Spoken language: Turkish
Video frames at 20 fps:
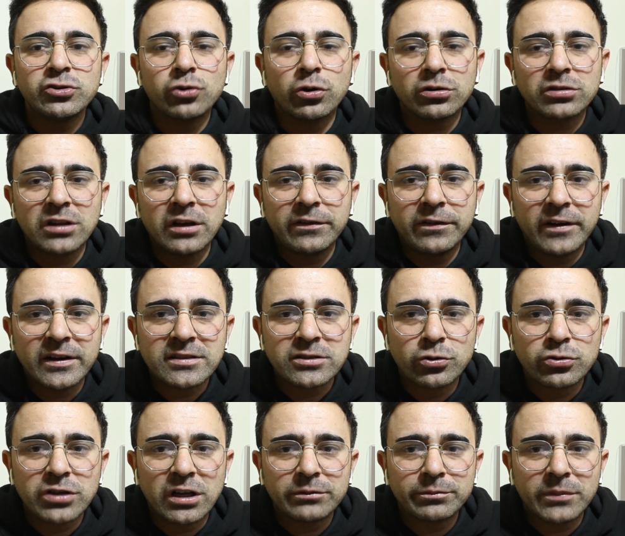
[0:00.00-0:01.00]
çok da
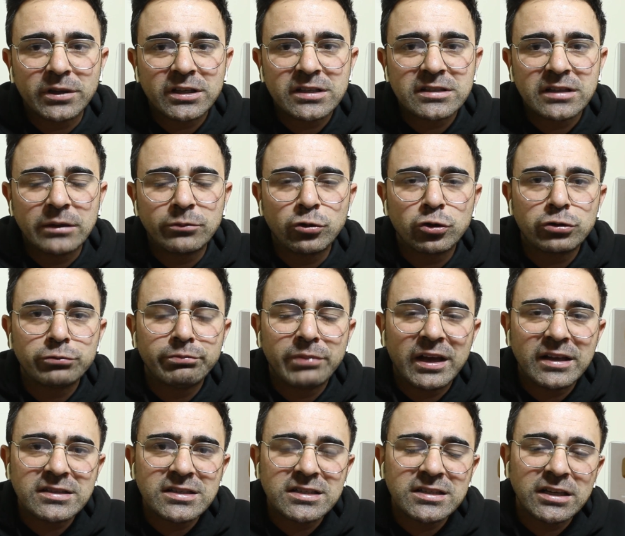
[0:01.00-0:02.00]
fazla uzatmak istemiyorum.
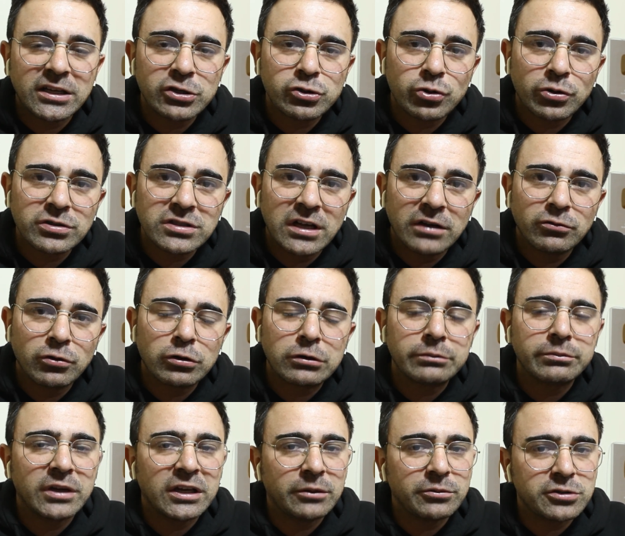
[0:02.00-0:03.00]
Ben sizleri çok
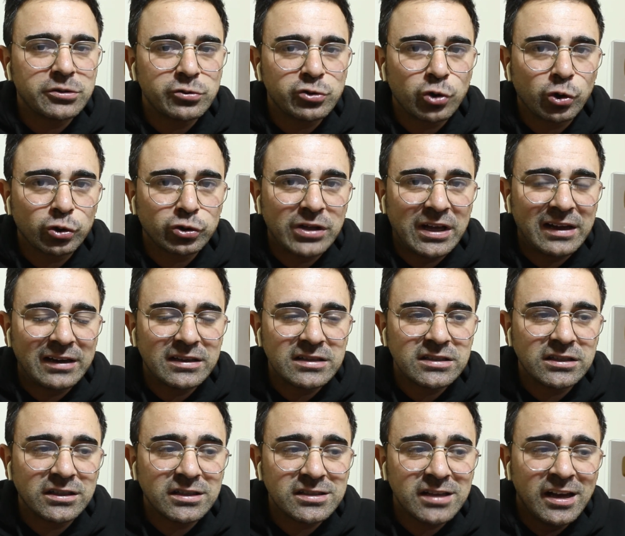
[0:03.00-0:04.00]
seviyorum. Benim için çok
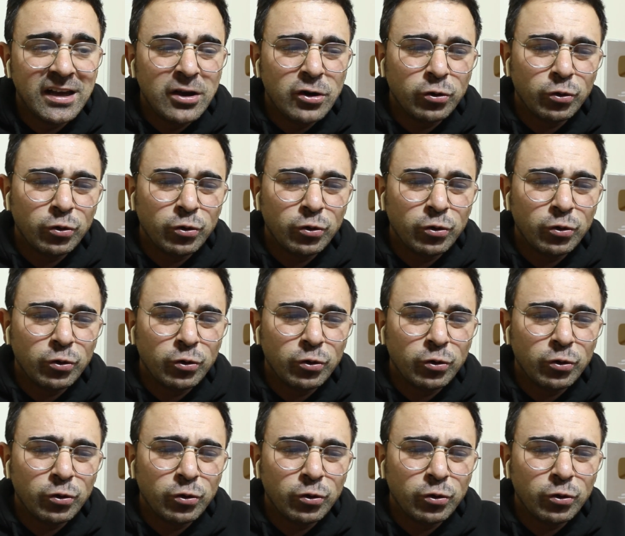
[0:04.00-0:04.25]
değerlisiniz.